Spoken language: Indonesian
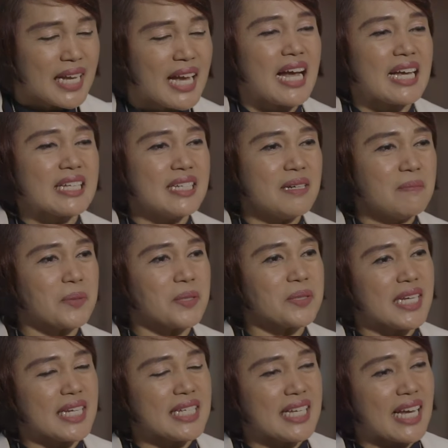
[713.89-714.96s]
ada
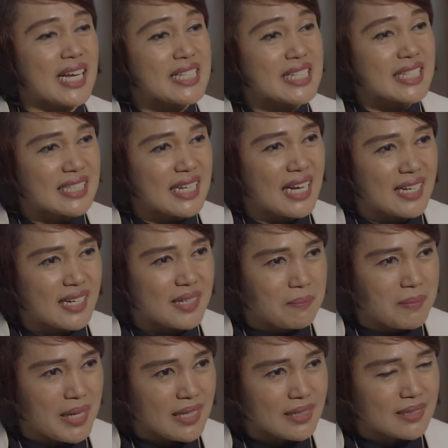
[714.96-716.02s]
protein yang sedang
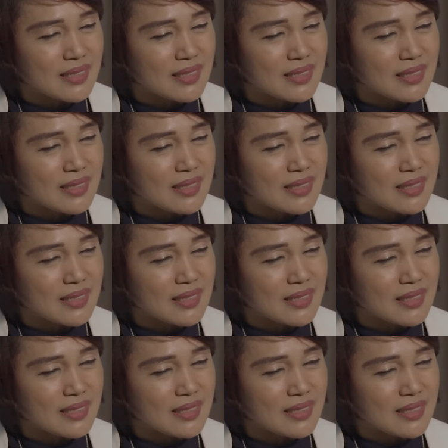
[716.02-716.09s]
lemak,